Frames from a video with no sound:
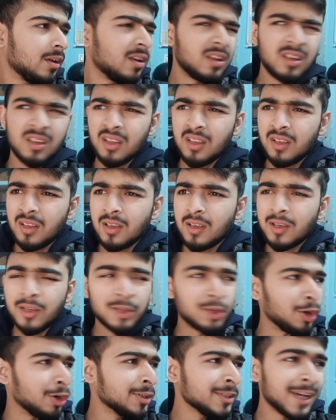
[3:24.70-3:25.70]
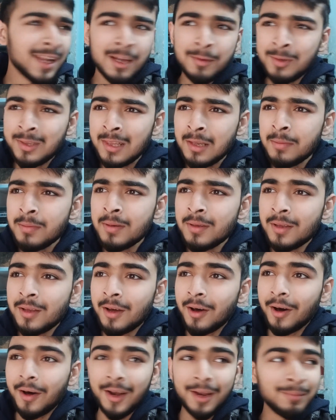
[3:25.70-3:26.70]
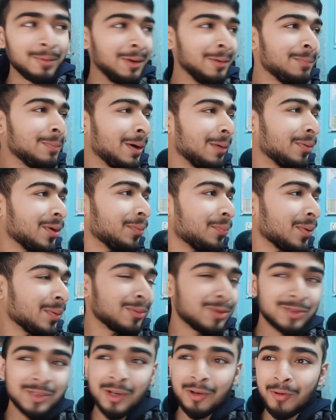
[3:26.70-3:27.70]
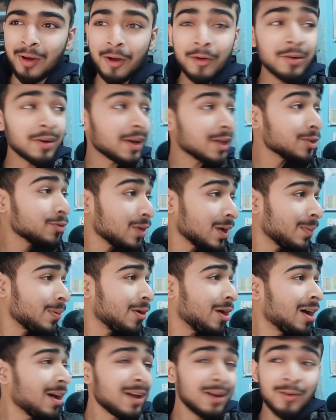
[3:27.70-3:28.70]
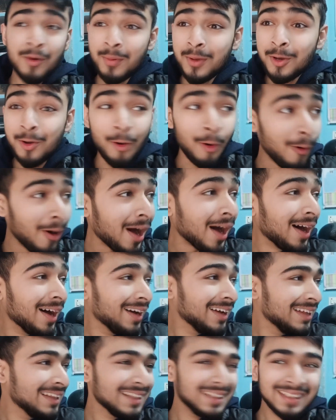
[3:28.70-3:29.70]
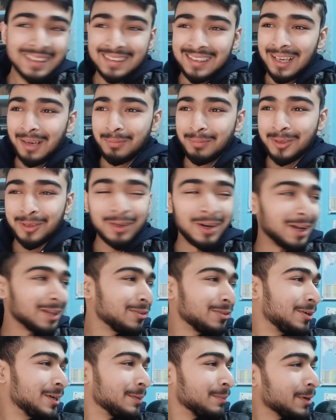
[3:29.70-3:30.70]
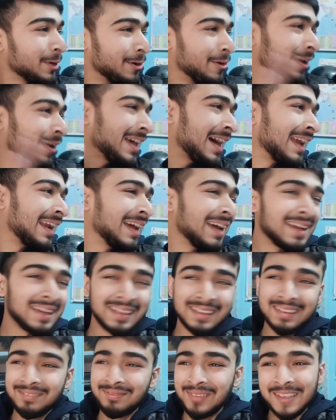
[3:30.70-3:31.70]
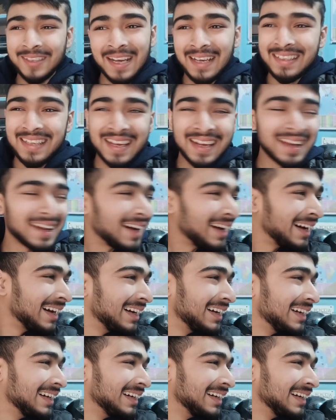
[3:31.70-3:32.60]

क्यों जा रहे हैं मतलब अरे मेरे पापा का प्रमोशन हुआ है और ट्रांसफर भी हुआ है वो भी गोवा अब तो हर छुट्टी में गोवा ही आना है मजा आ जाएगा